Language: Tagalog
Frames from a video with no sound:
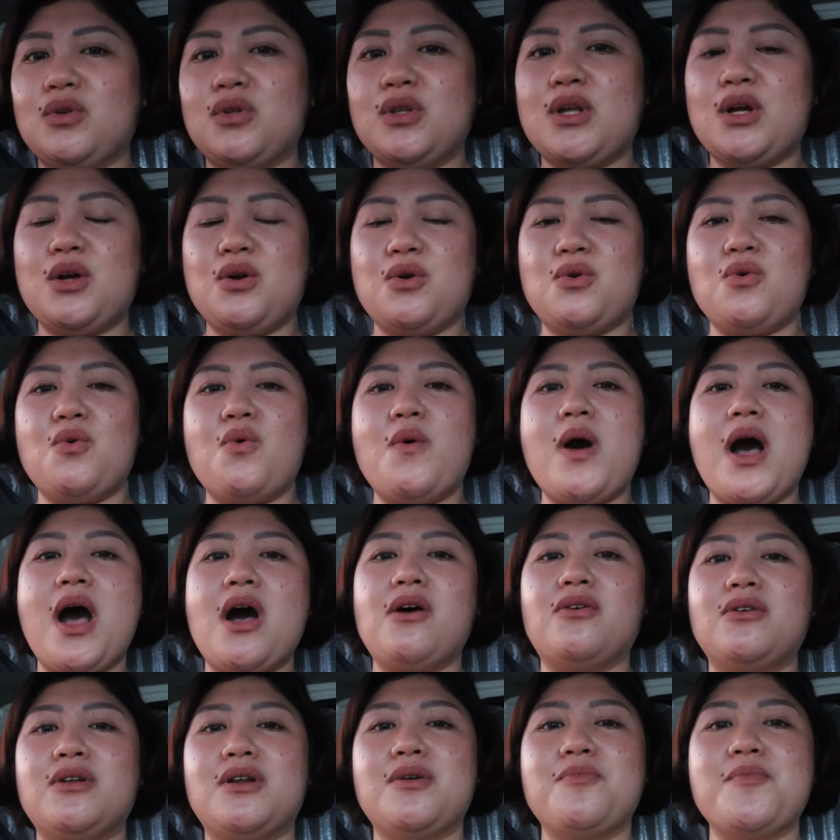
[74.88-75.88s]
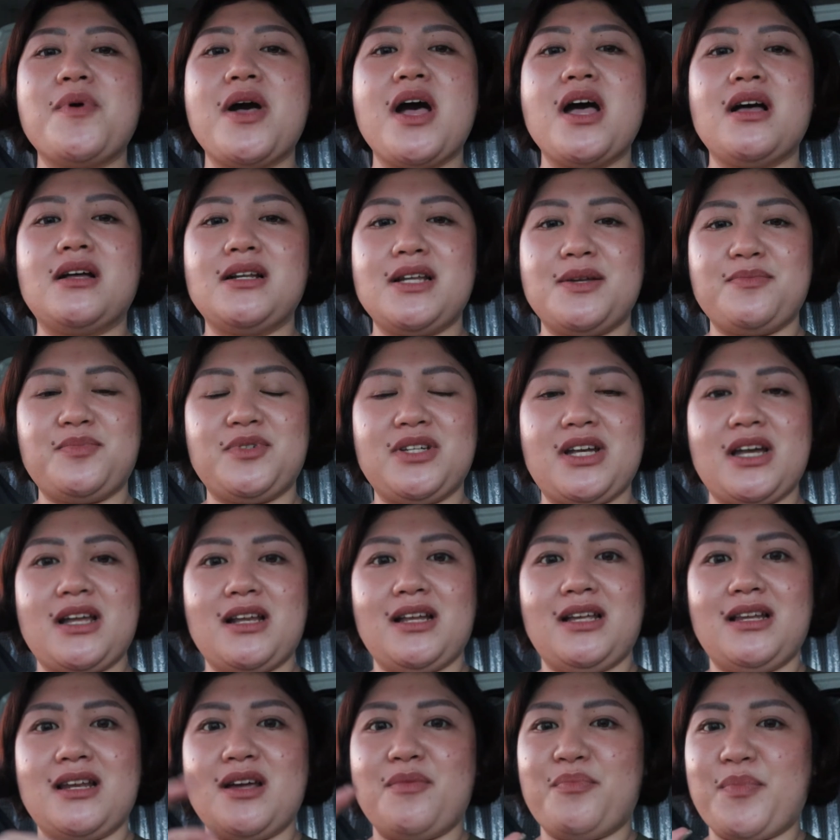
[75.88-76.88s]
nagkuha ako ng mga clips
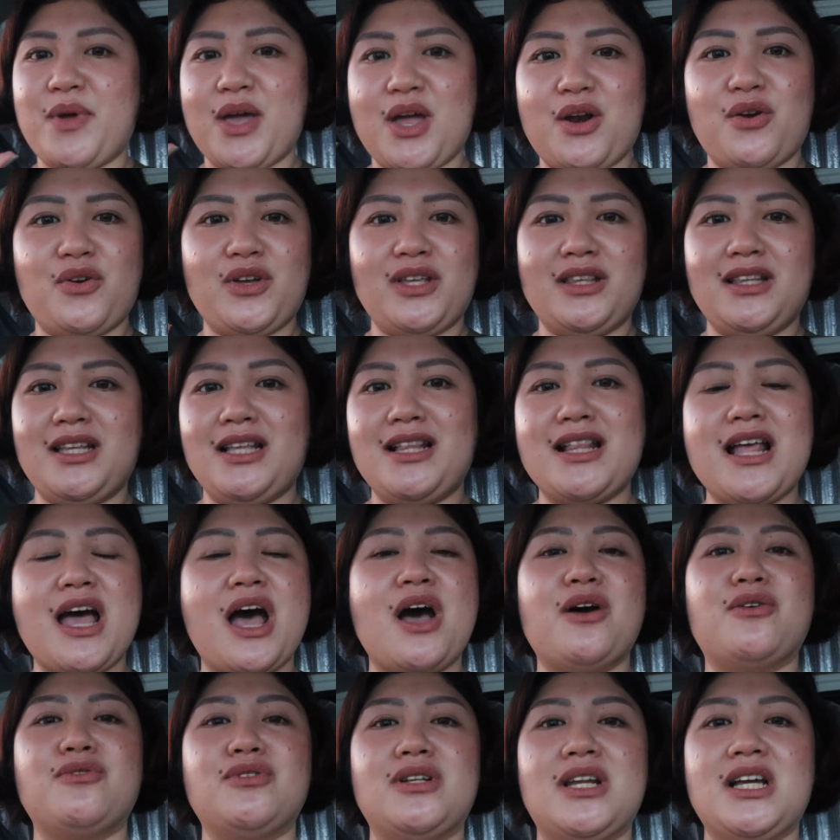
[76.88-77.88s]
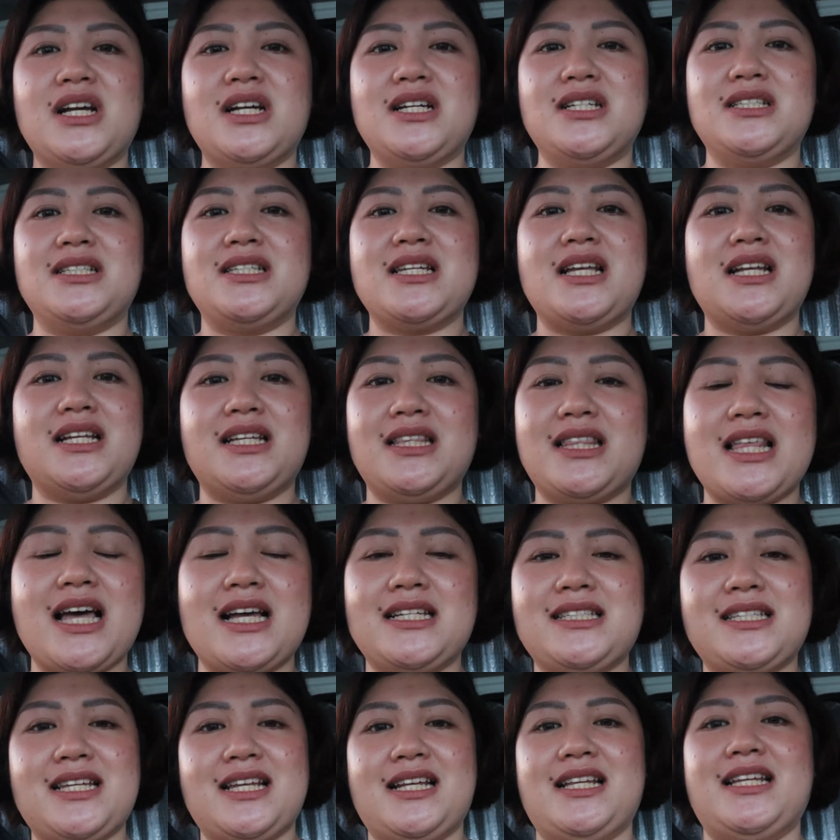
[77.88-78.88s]
kanina pero hindi na ako
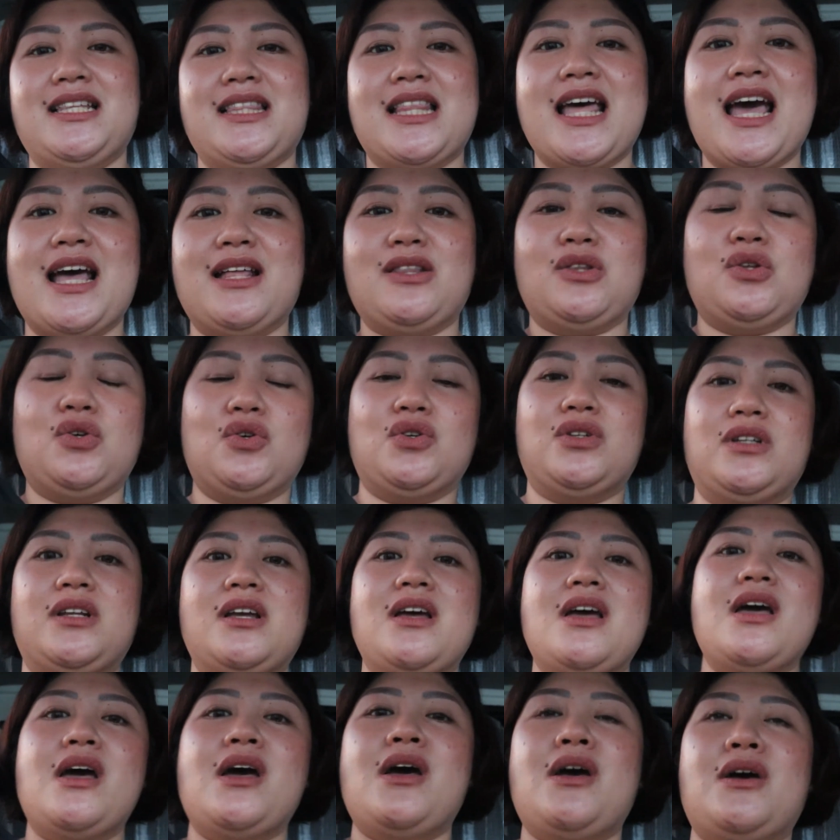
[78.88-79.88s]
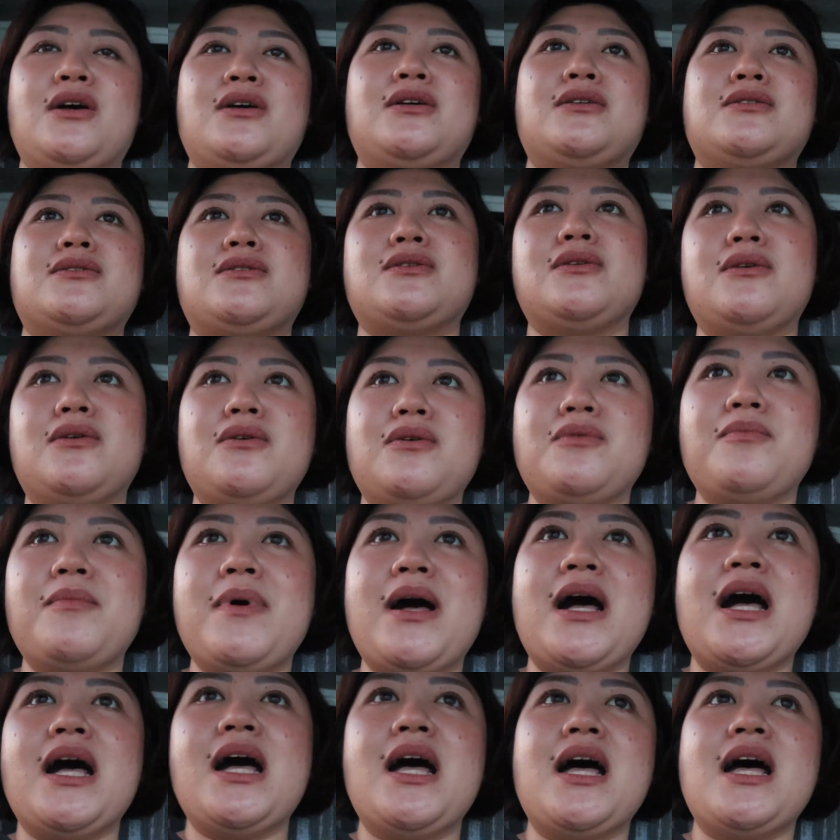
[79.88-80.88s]
nagsalita-salita doon. So,
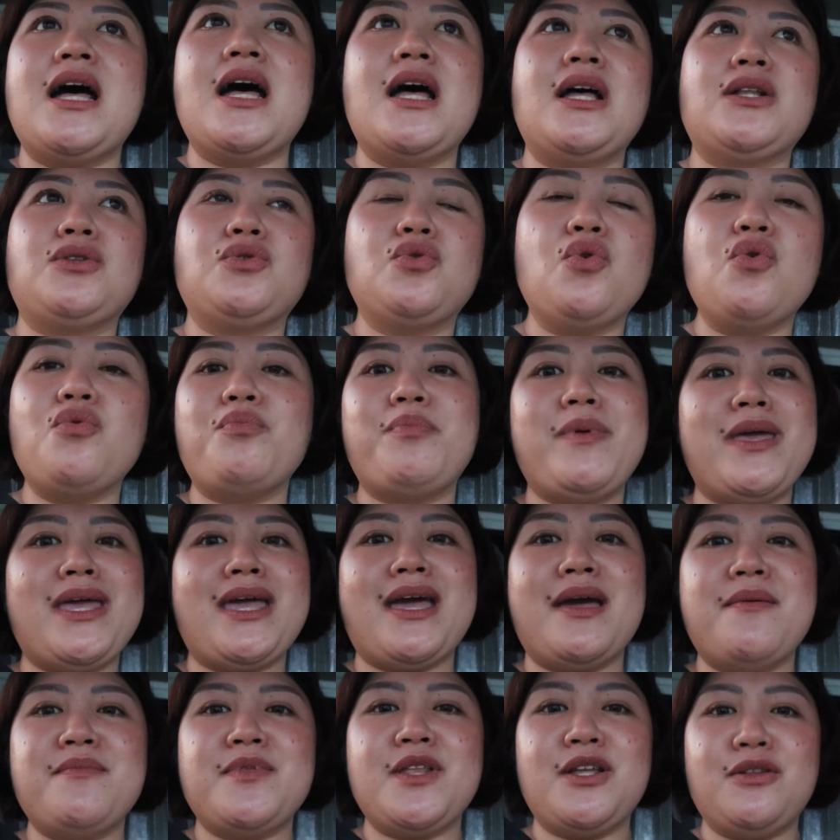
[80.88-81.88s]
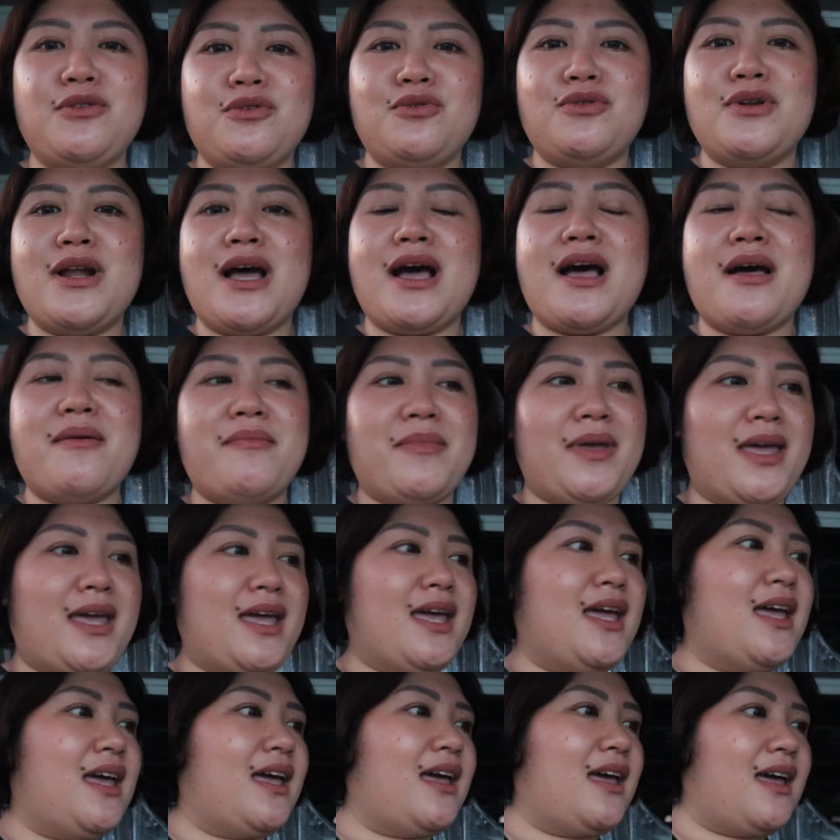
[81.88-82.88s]
mga 2 p.m. na doon na
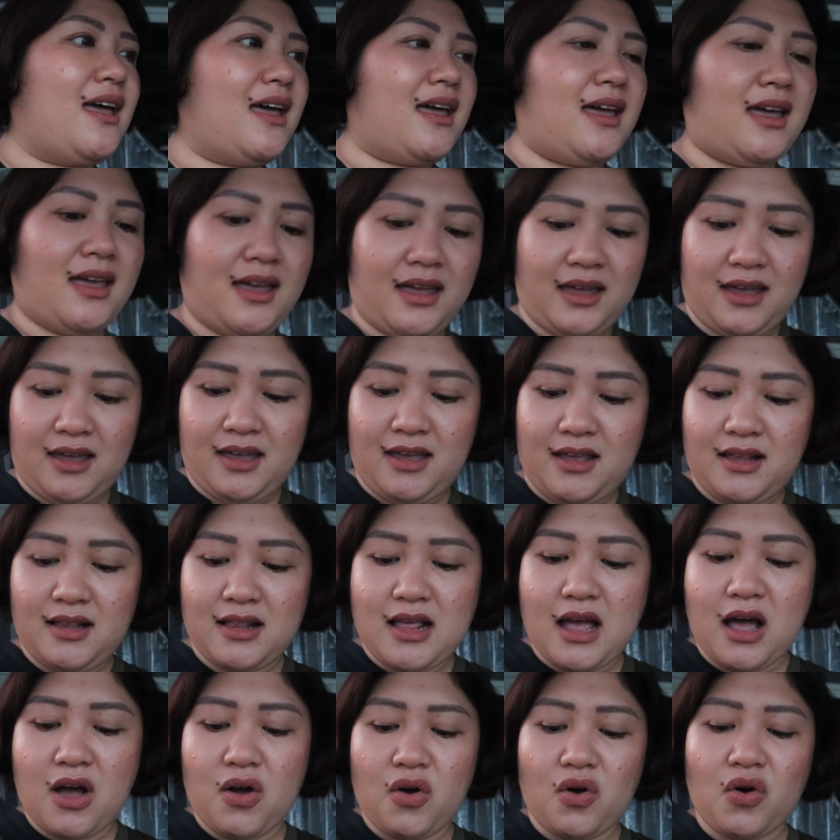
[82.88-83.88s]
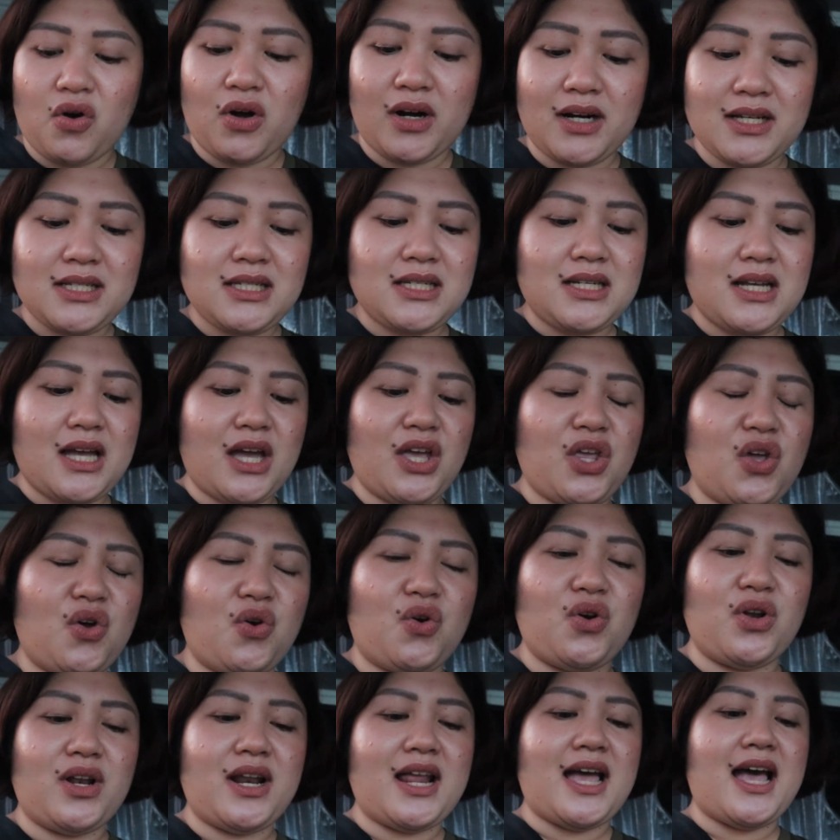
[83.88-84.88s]
kami and ang oras
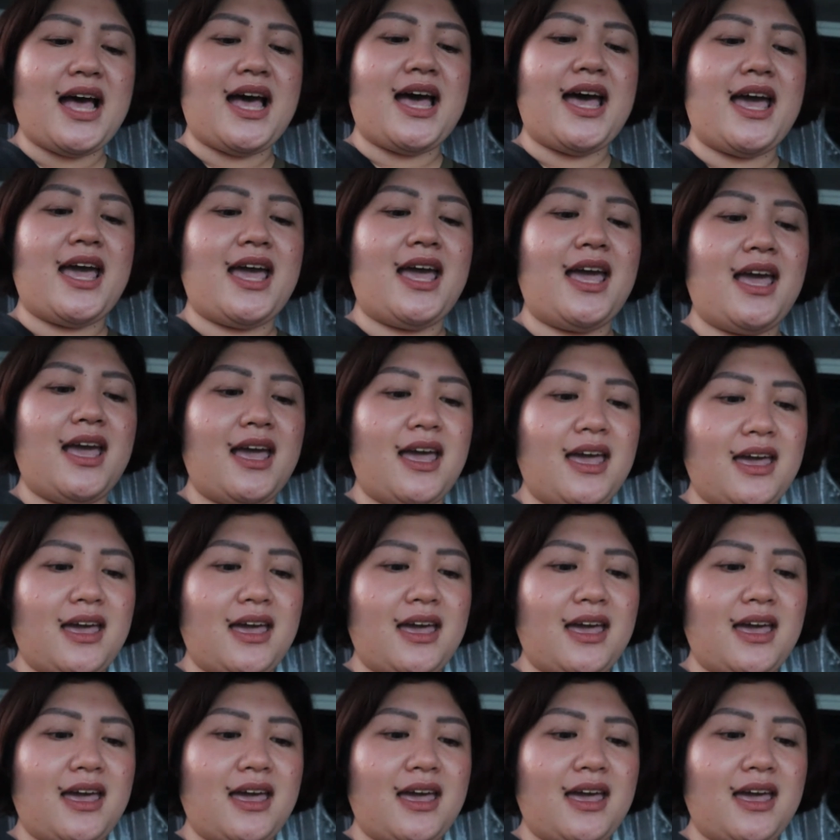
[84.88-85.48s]
ngayon ay